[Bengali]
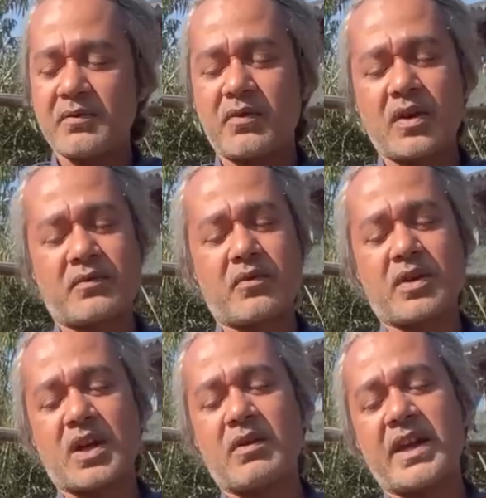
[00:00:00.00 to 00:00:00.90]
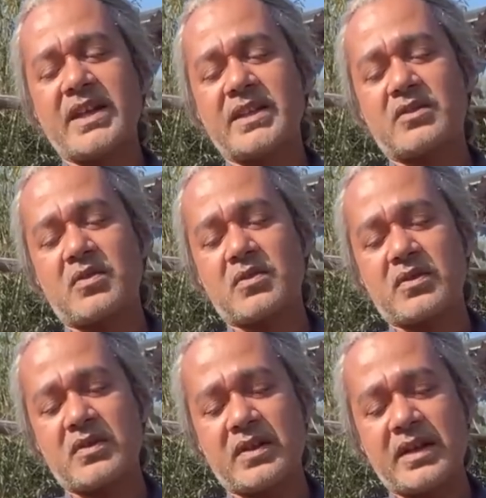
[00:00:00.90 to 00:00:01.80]
ফল ফ্রুট খাওয়া এই যে ঠোঁট
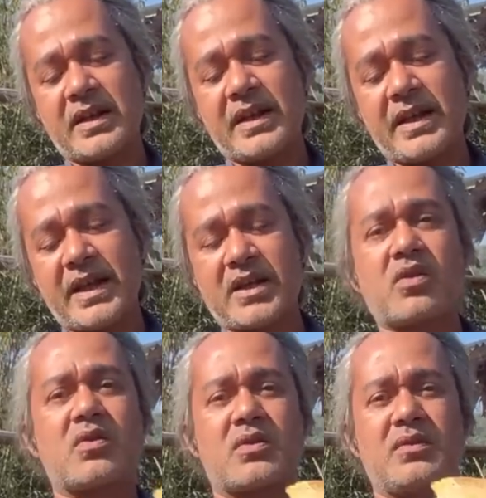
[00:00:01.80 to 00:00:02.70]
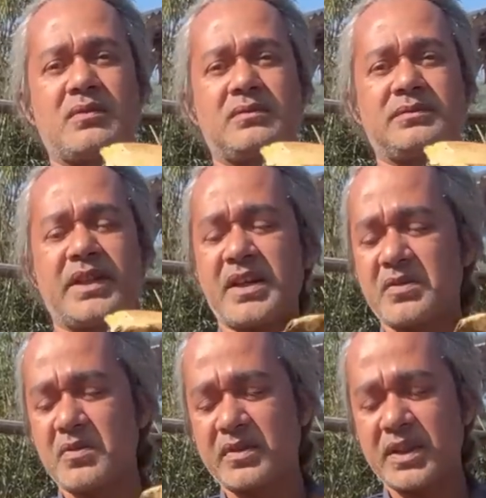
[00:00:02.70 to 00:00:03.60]
এই ঠোঁট এই
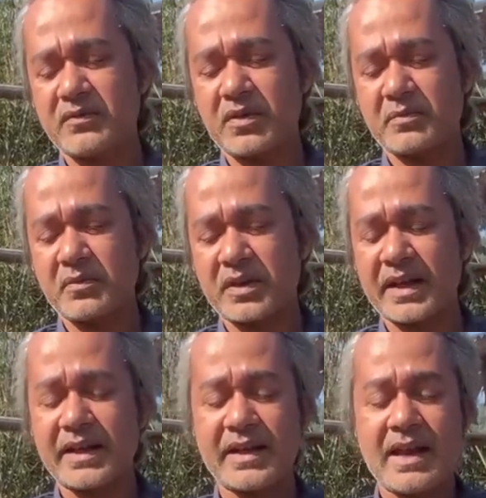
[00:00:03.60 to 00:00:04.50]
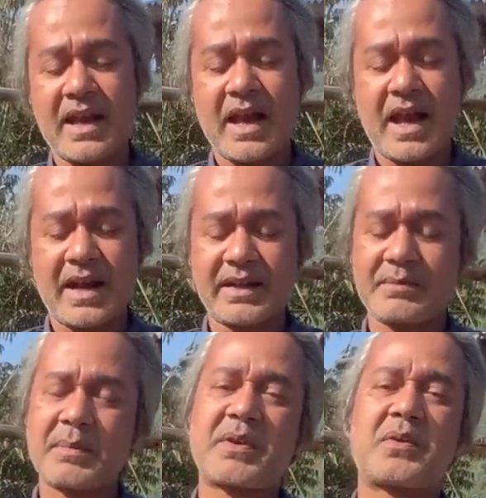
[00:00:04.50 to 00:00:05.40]
ঠোঁট দিয়ে ফল ফ্রুট খায় আরেকটি
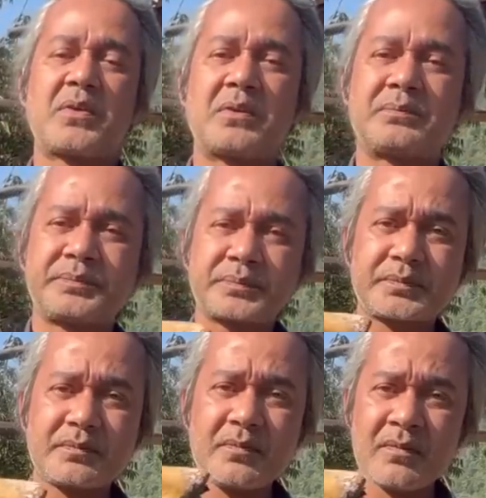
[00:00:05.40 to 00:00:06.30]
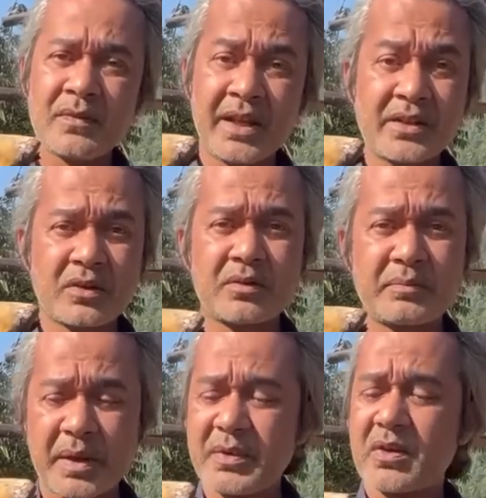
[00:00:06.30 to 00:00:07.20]
ব্যাপার হলো এর যখন
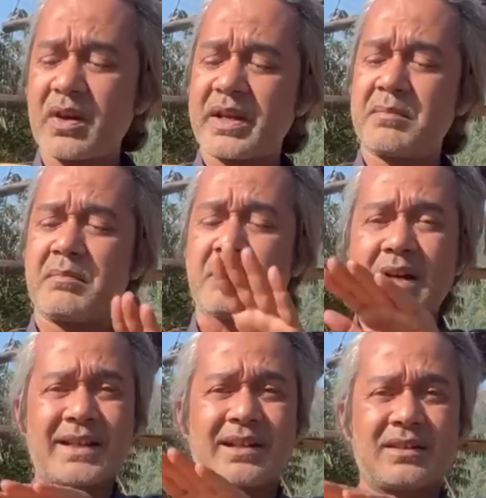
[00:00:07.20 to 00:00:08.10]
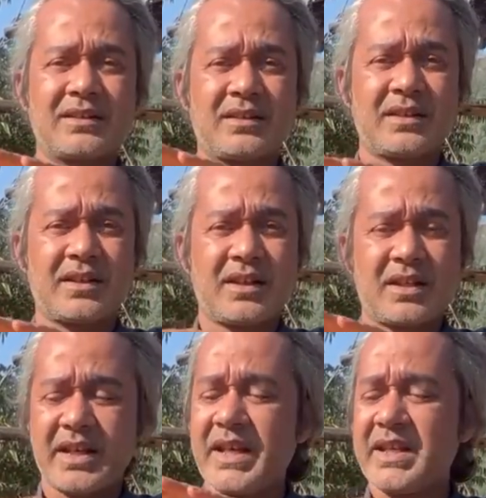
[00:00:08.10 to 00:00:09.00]
বেবি হয় মাদার
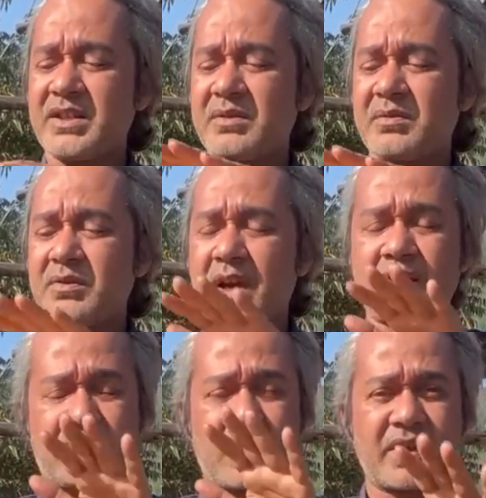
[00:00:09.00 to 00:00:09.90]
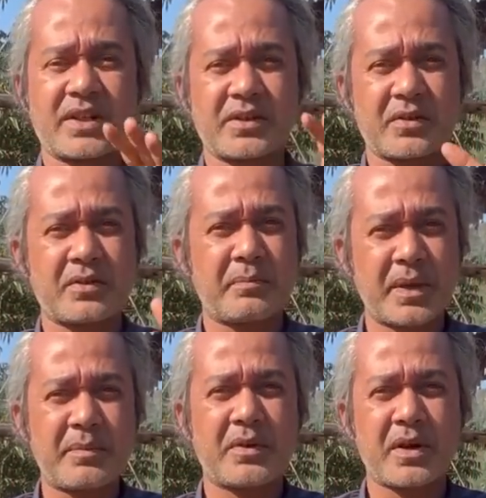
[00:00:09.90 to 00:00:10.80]
এই ধনেশের যখন
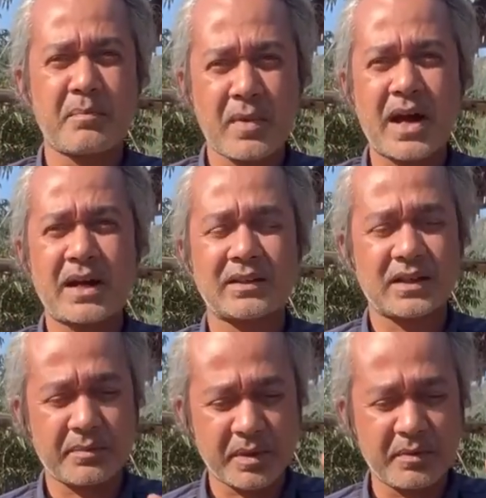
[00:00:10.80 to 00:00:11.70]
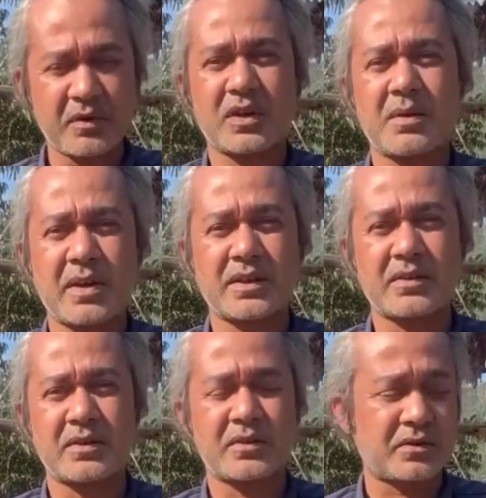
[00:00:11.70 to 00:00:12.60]
বেবি হয় মা তার বেবিগুলোকে
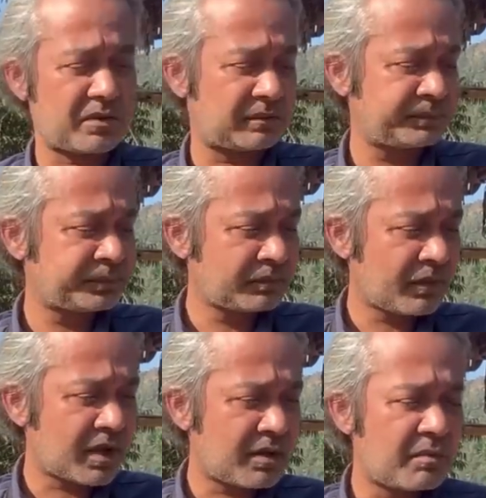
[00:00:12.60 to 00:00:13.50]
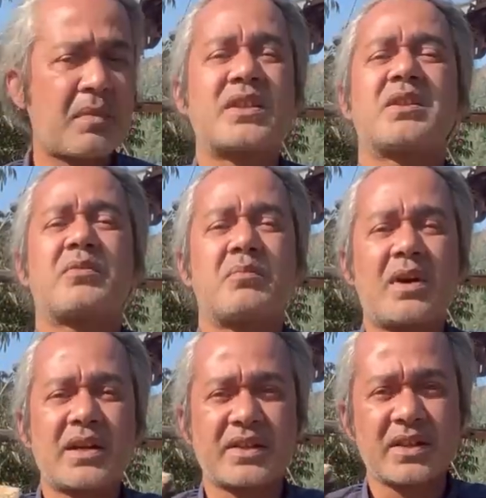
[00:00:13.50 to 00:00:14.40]
বাঁচানোর জন্য মাসের পর
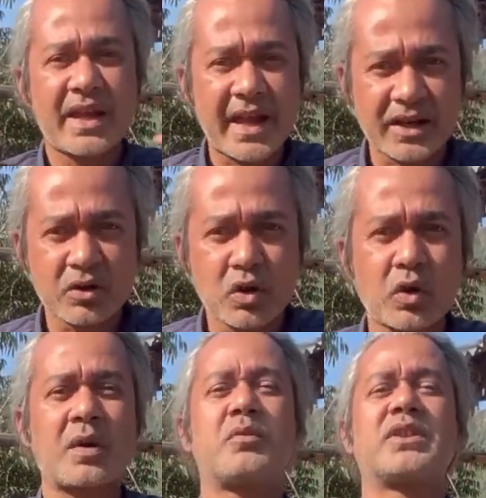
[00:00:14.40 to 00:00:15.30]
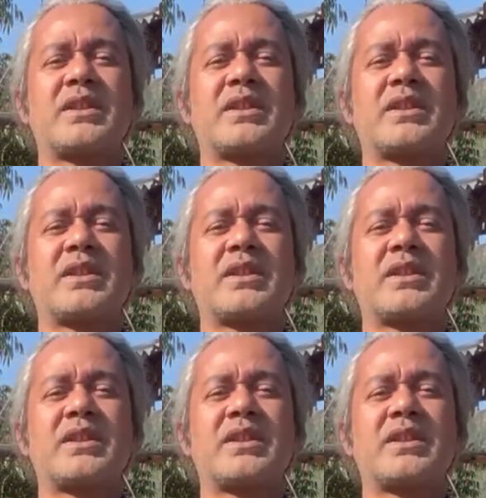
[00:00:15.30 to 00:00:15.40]
মাস একটা কটরের মধ্যে